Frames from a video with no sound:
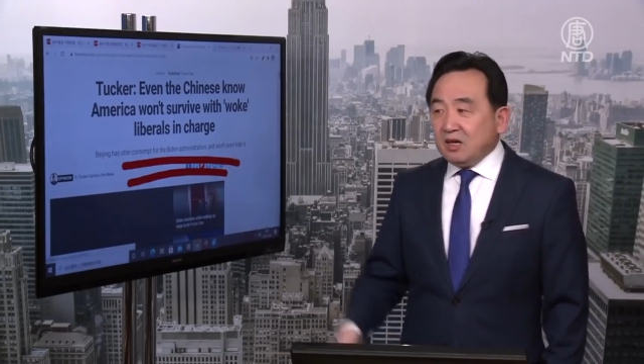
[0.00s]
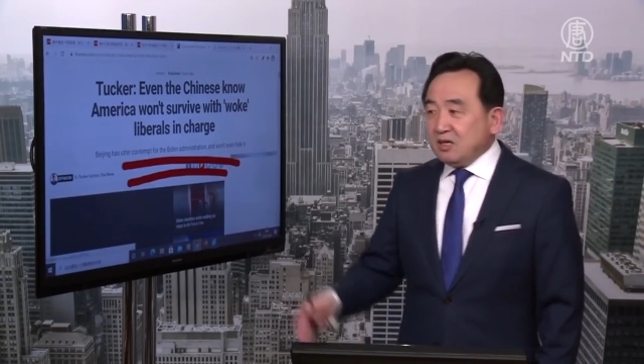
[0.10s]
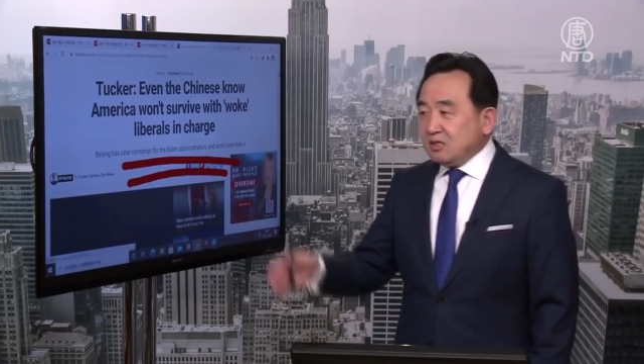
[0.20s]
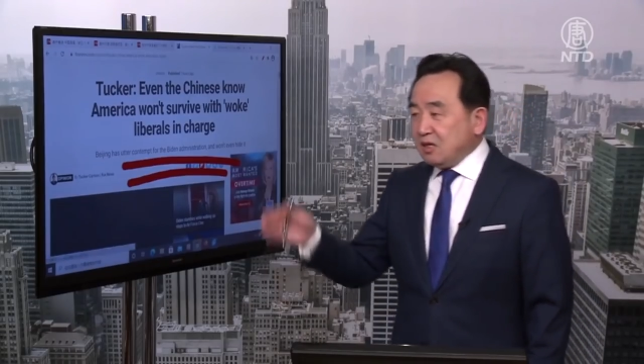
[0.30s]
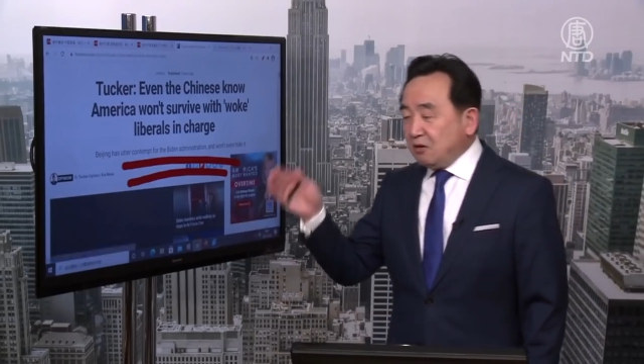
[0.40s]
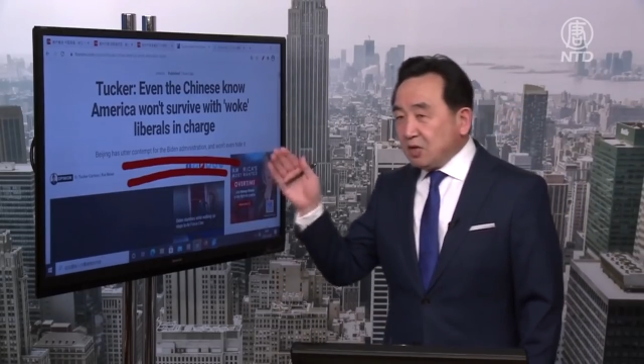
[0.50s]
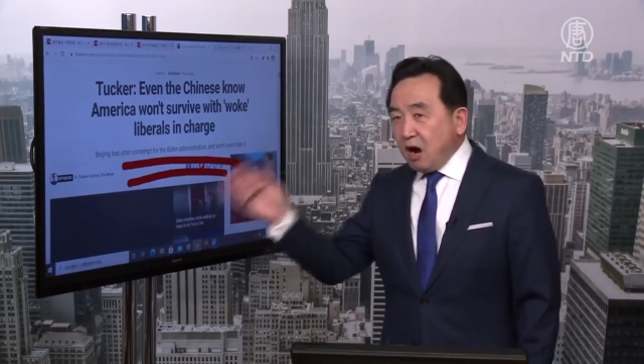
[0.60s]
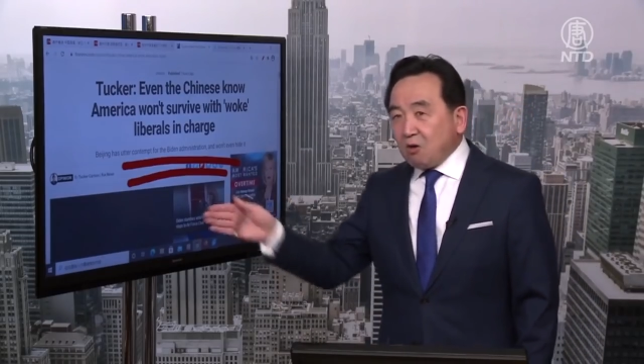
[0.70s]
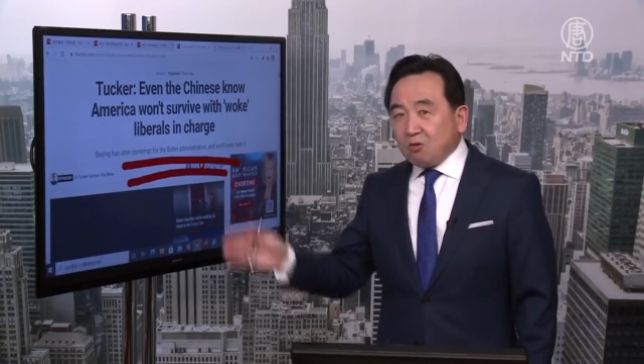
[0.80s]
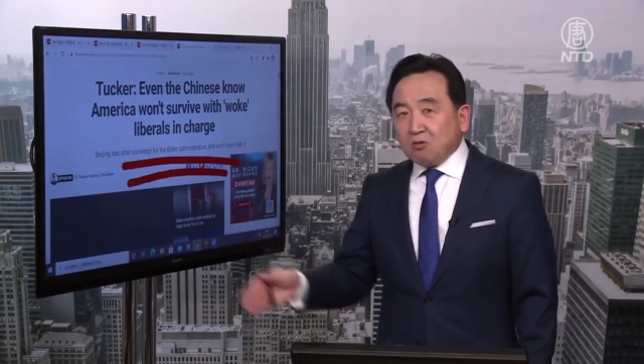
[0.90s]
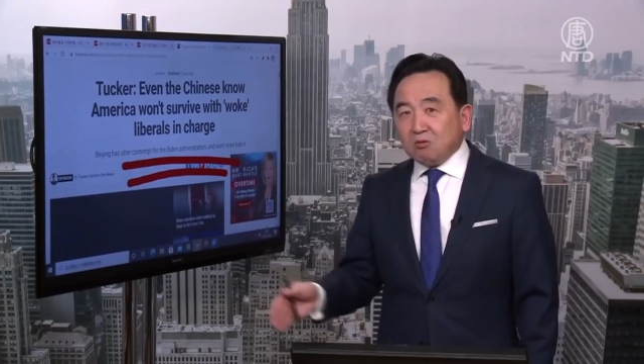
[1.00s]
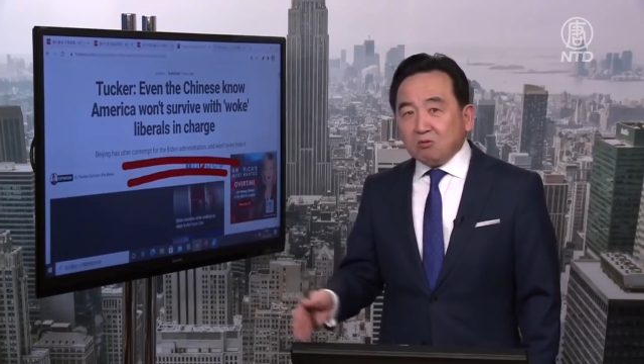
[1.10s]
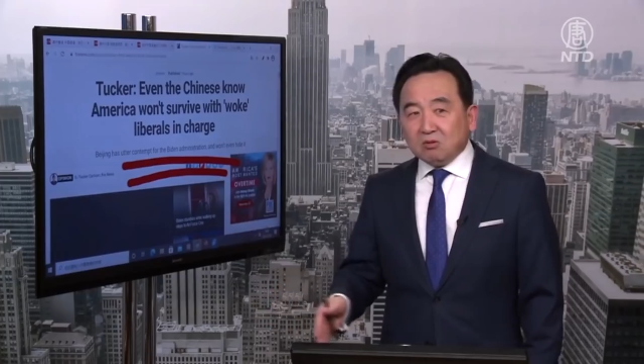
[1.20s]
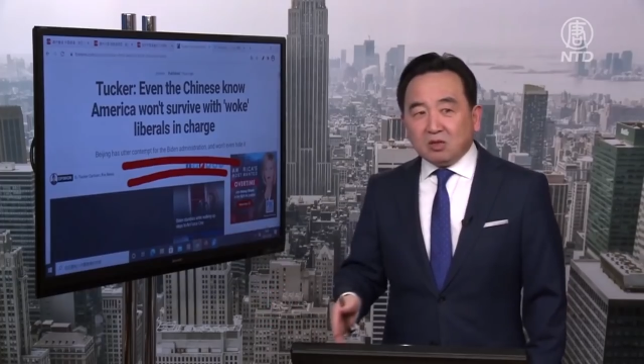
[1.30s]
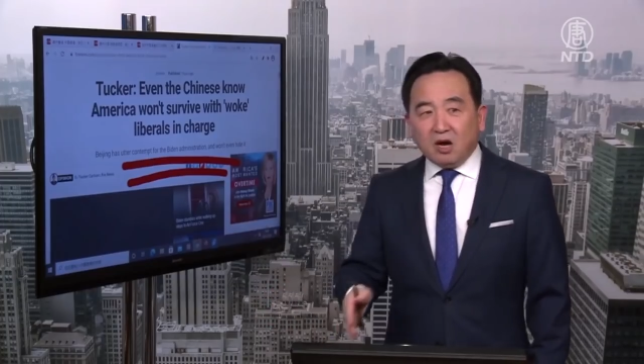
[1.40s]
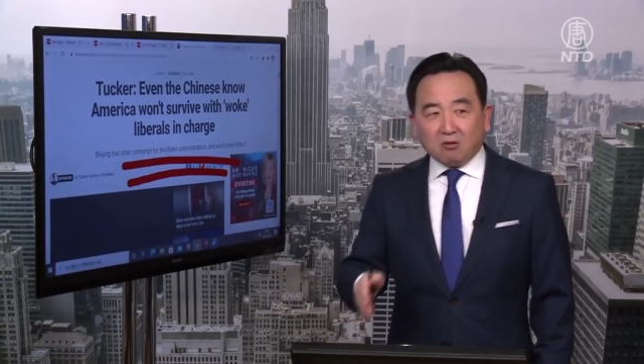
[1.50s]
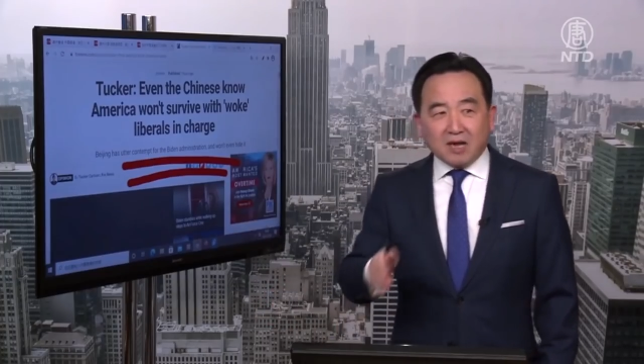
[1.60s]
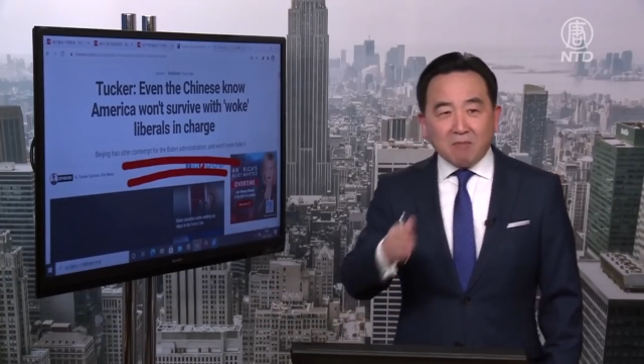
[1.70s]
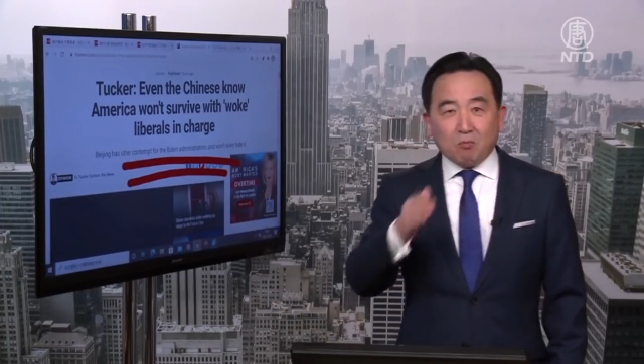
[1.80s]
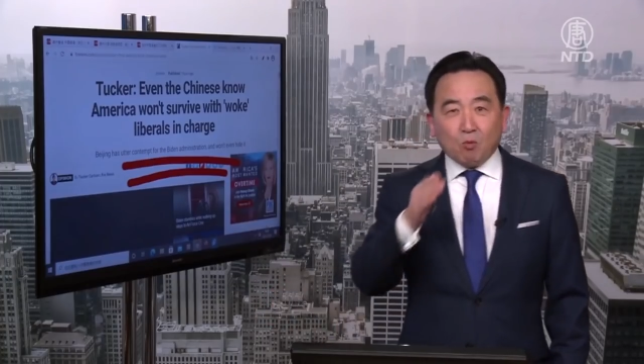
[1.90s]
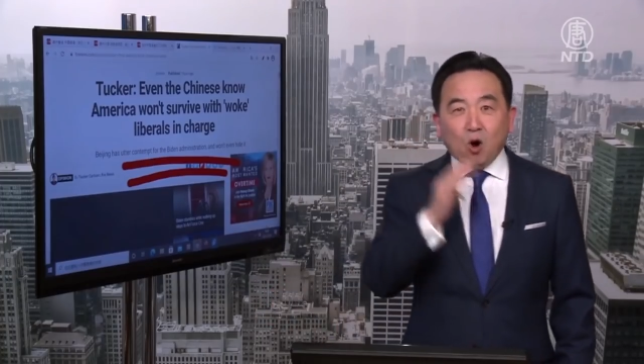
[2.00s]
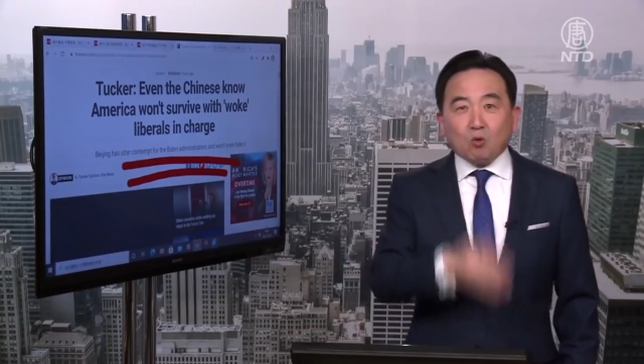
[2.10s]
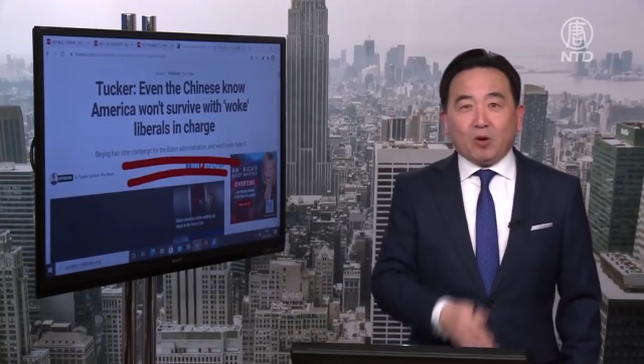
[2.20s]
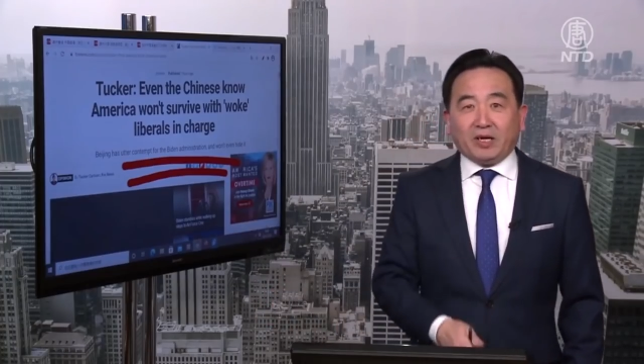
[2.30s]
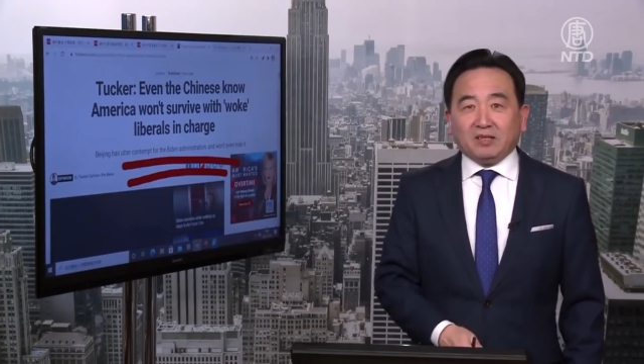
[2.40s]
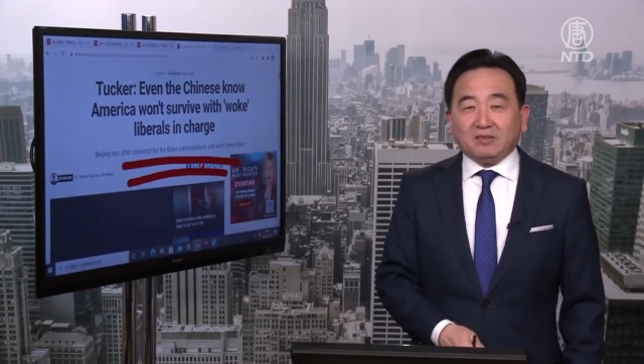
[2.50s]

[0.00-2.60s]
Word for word: 小妖挑战魔鬼，